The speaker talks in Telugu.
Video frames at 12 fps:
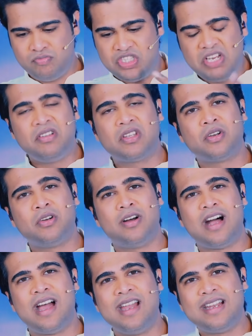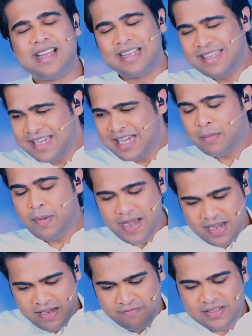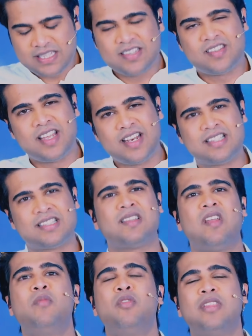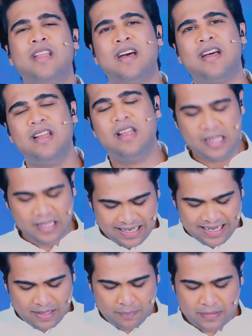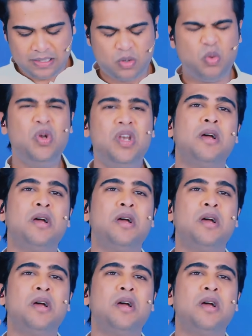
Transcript: జీవితం ఆయనకు అంగీకారమైన నివసిస్తానికి స్థలం ఉందా లేకపోతే కుళ్ళు